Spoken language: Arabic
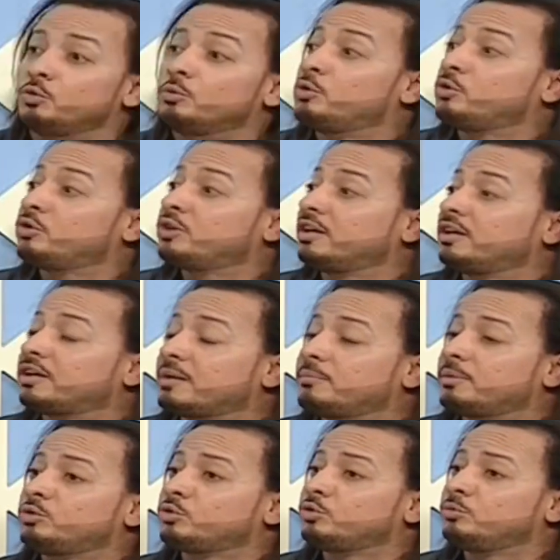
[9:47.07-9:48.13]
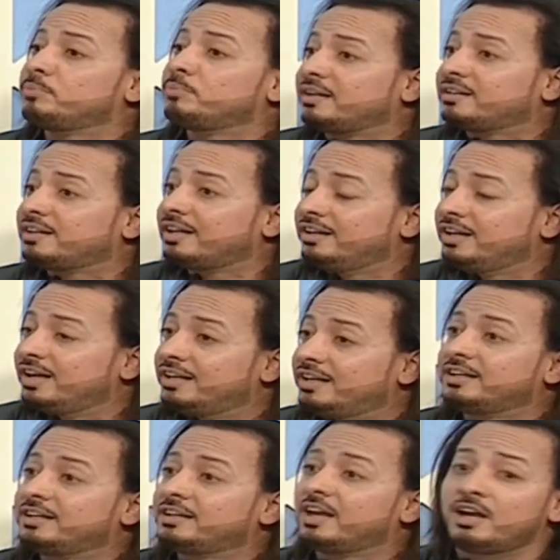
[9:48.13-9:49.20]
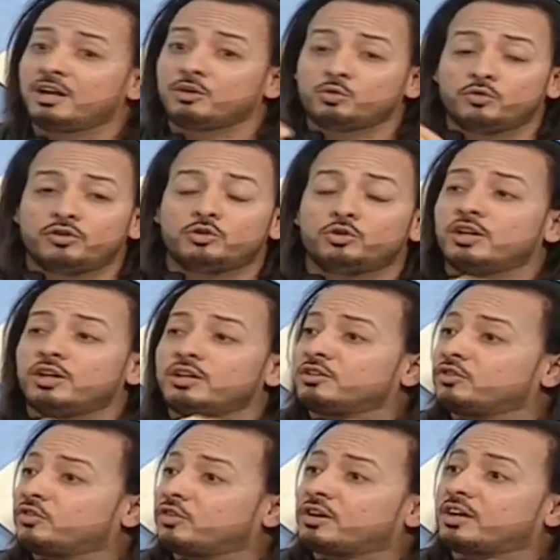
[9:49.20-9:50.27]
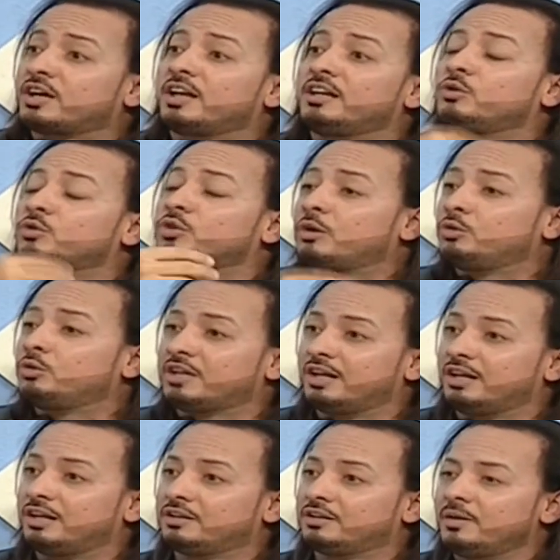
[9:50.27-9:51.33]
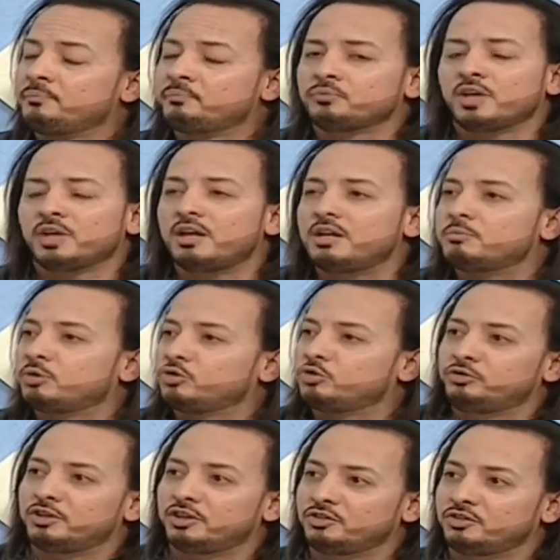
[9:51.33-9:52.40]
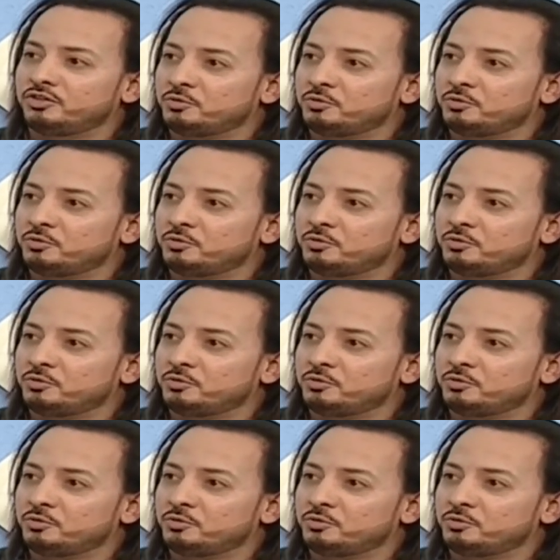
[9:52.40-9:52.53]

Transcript: وممكن كمان تكون باعته ليها لينكات وفيديوهات تتفرج عليها وتحاول تقلدها انا بشوف ناس